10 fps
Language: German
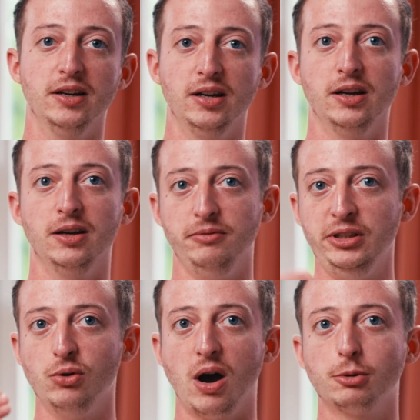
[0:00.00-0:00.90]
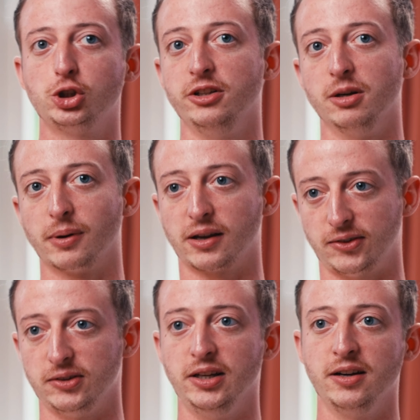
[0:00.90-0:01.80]
äh, Videoabschnitte
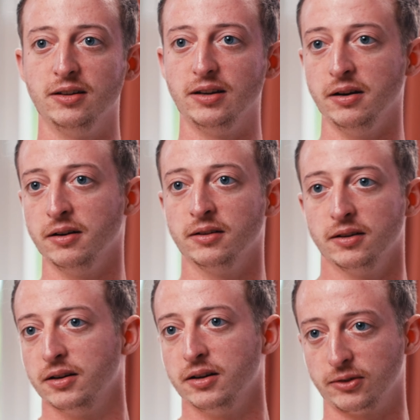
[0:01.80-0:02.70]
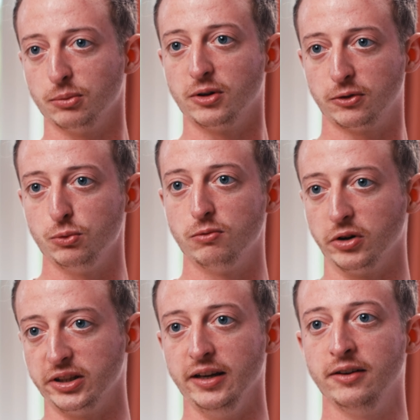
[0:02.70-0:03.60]
präsentiert, in denen äh, es um das
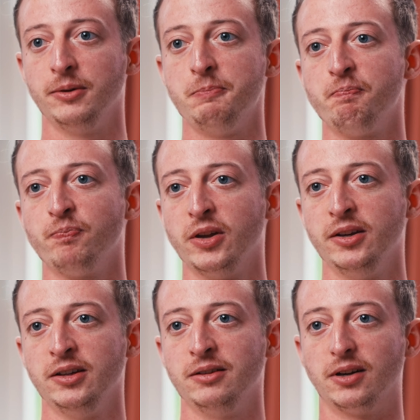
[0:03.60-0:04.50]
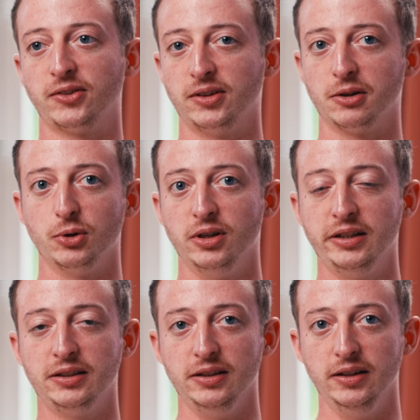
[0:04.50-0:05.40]
Suchwort geht, was
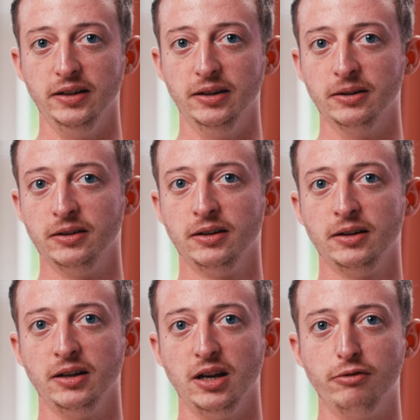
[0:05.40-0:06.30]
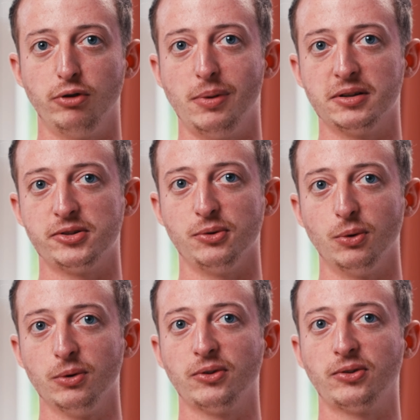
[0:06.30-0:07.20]
natürlich die
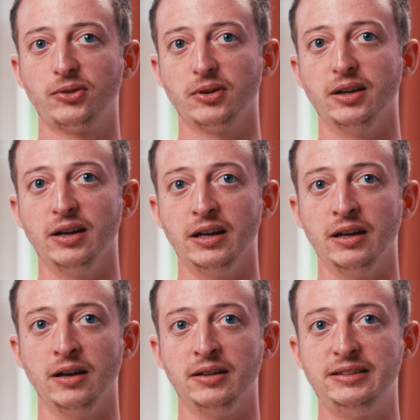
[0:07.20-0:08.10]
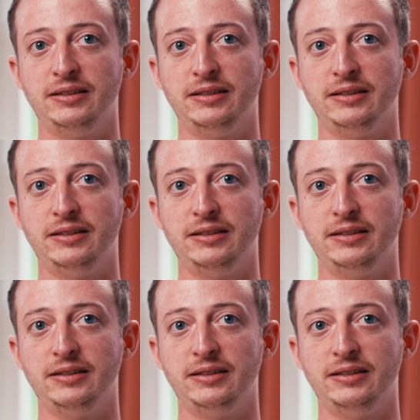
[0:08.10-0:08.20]
Informations äh,